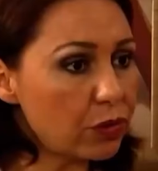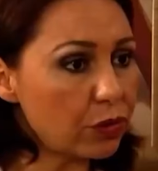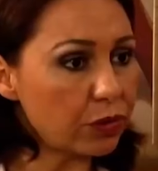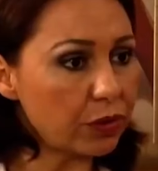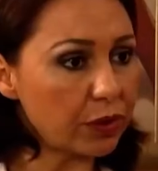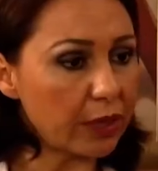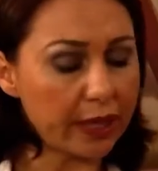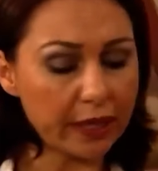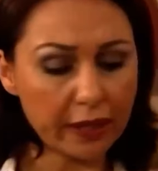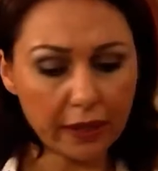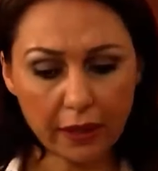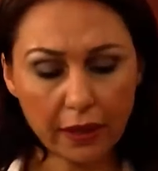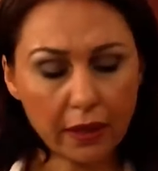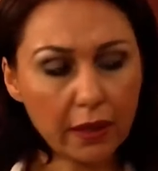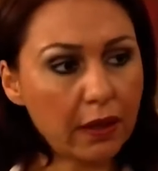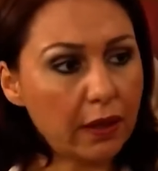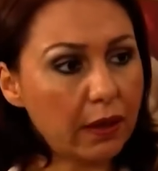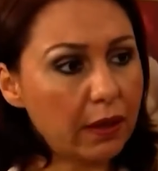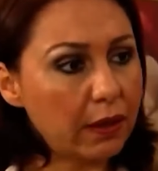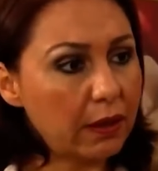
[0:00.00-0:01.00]
de özür dile.
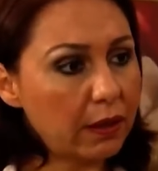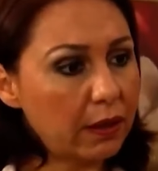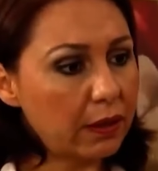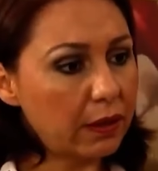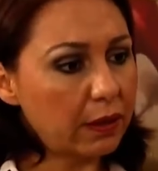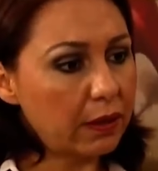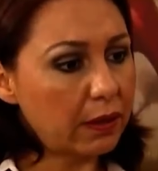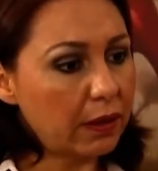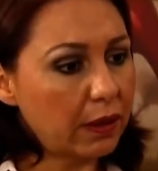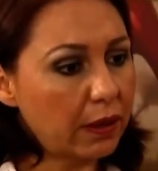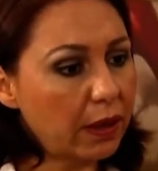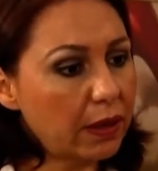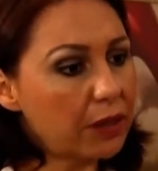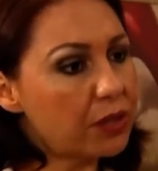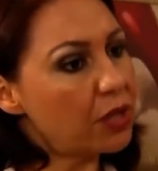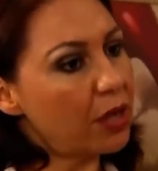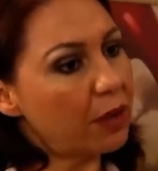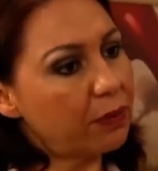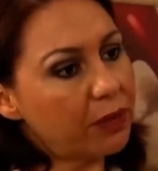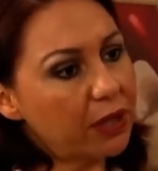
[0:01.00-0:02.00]

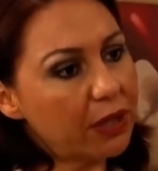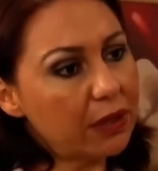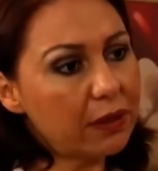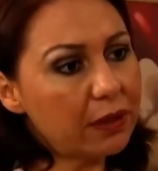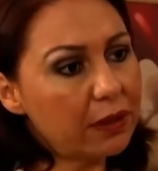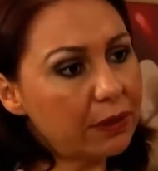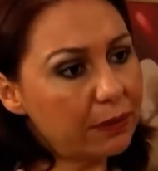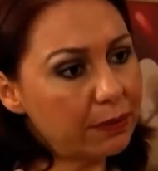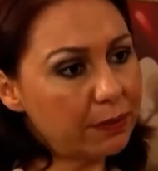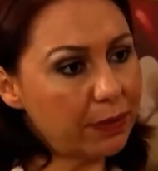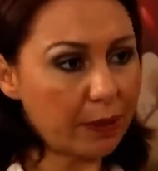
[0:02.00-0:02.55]
Akşam da